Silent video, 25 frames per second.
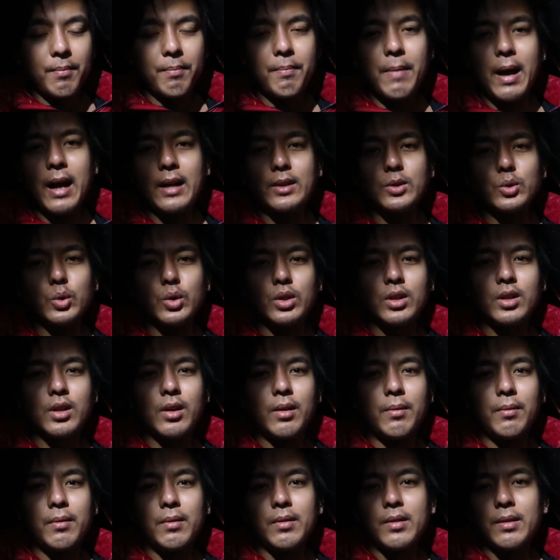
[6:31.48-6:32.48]
บางจุด
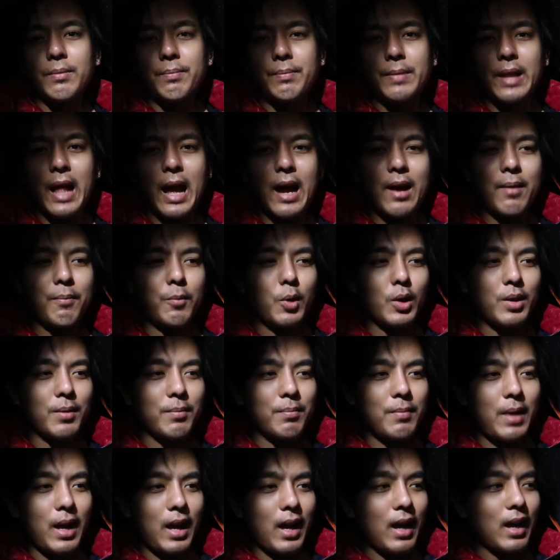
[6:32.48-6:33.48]
ก็ลังมด
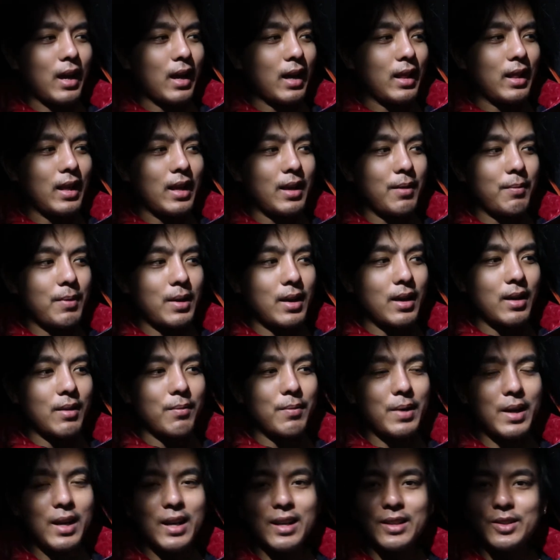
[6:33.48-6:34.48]
บ้างอะไรบ้าง
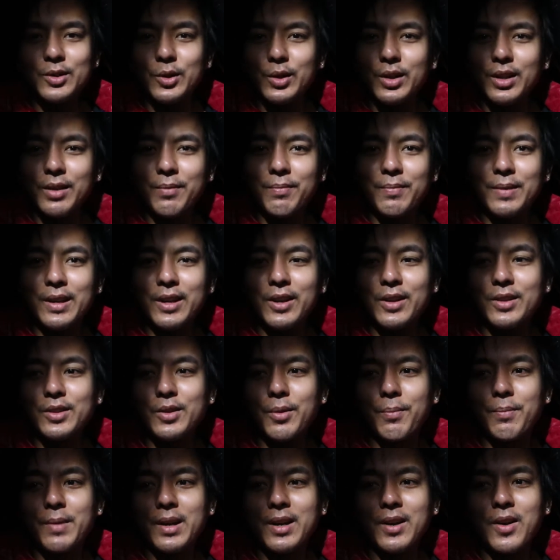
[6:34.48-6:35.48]
บาง จุดก็ไม่ค่อย
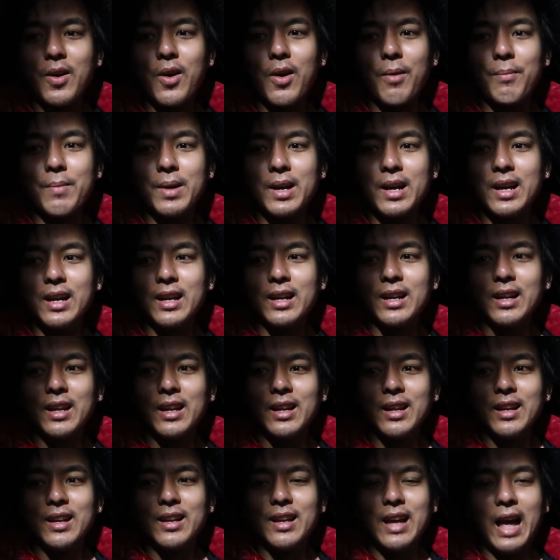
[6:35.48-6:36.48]
สมประกอบบ้าง
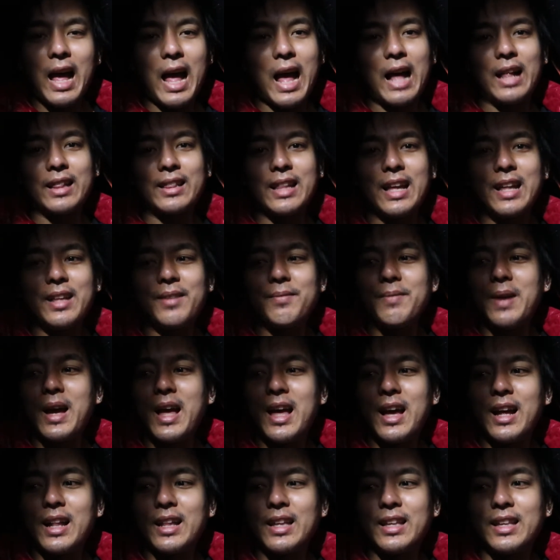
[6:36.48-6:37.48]
ห่างเต็นท์
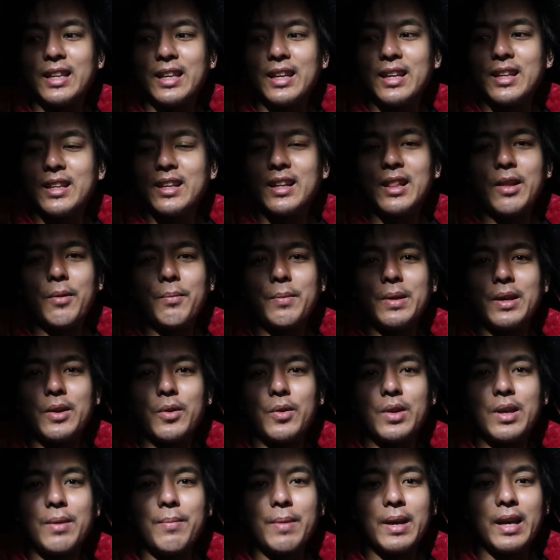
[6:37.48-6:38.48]
บ้างอะไรเงี้ยถ้าเรามี
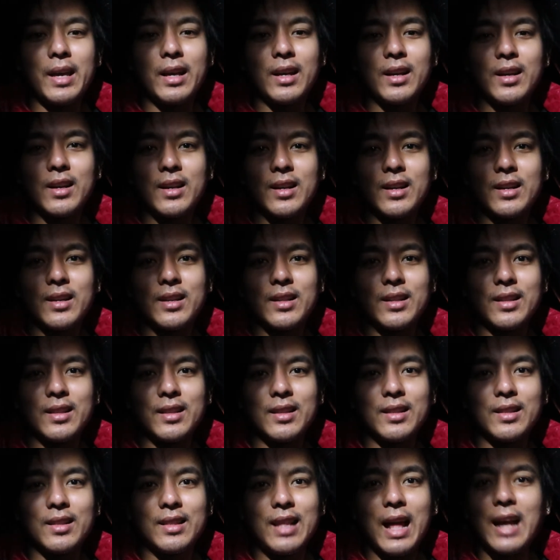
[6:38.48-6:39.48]
เก้าอี้มาเองก็
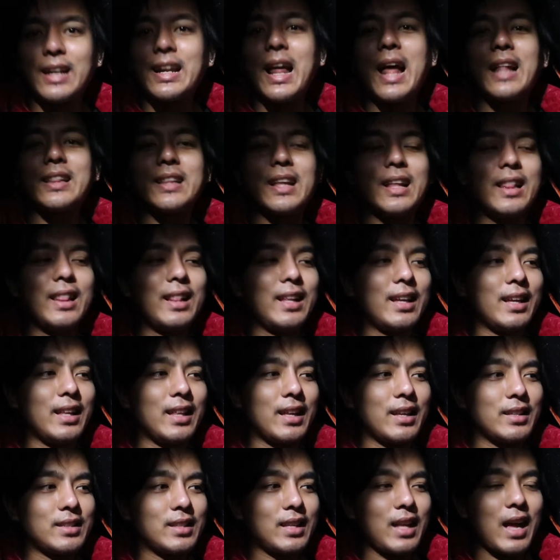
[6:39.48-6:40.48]
นั่งหน้าเต็นท์เลย
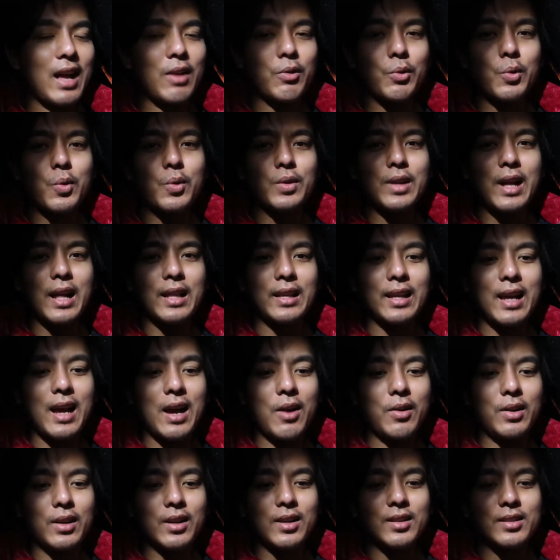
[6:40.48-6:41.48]
นะจะทานคงทานข้า
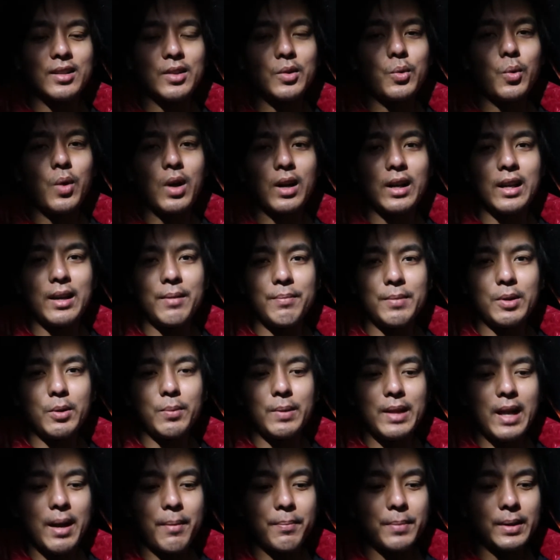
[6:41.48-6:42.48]
วเลยก็สะดวกนะไม่ต้อง
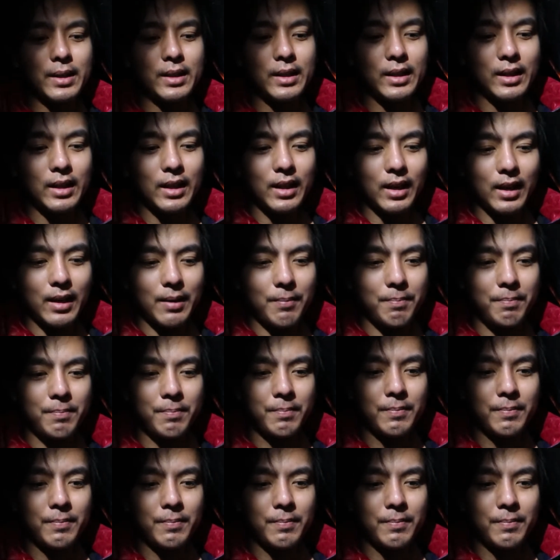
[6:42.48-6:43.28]
ไปนั่งพื้นนะครับ